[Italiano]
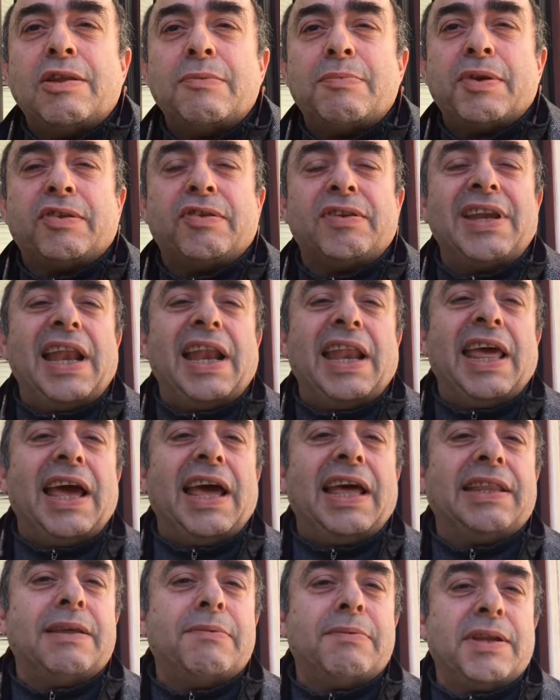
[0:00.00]
Il personale
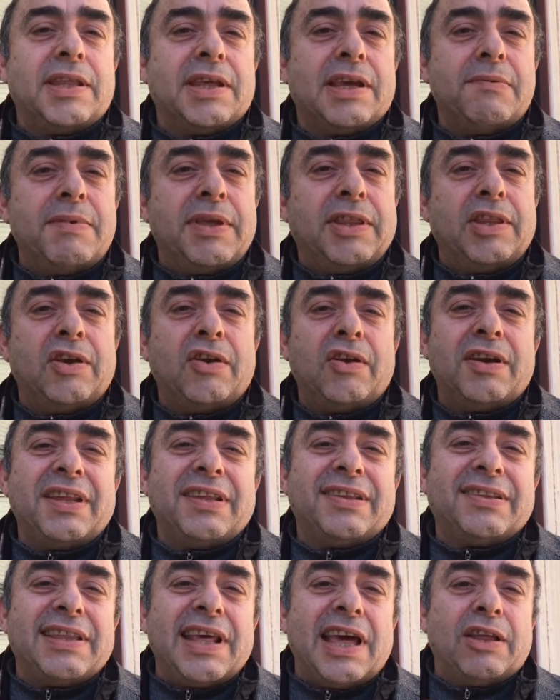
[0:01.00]
ADA praticamente
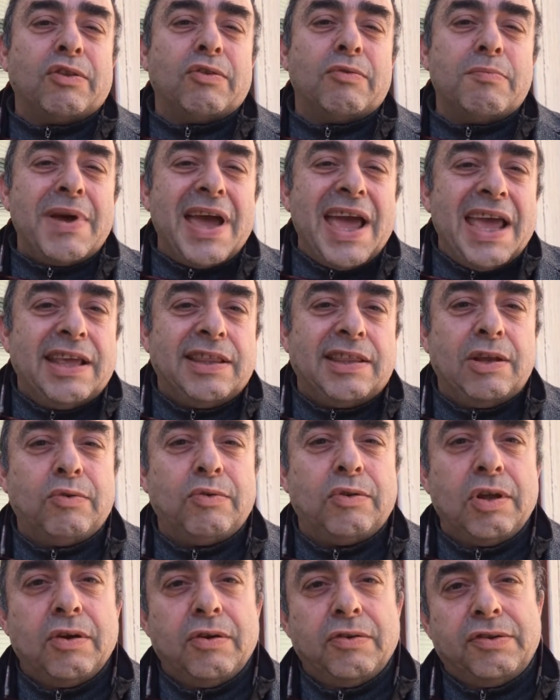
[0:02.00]
non è stato mai
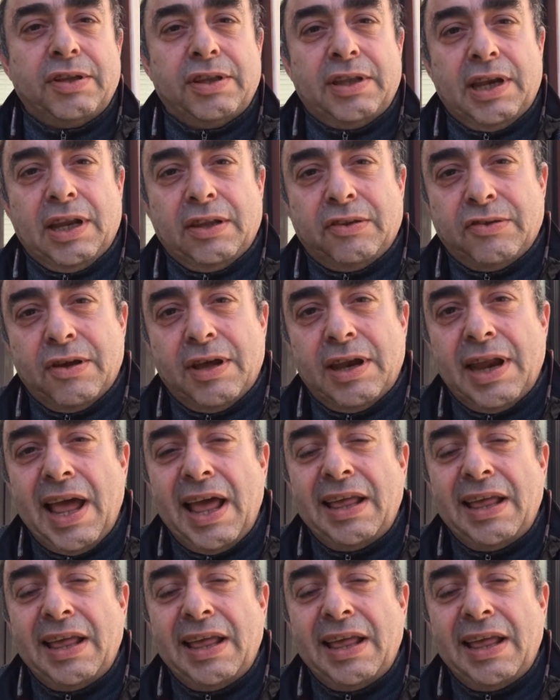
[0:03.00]
tenuto in considerazione,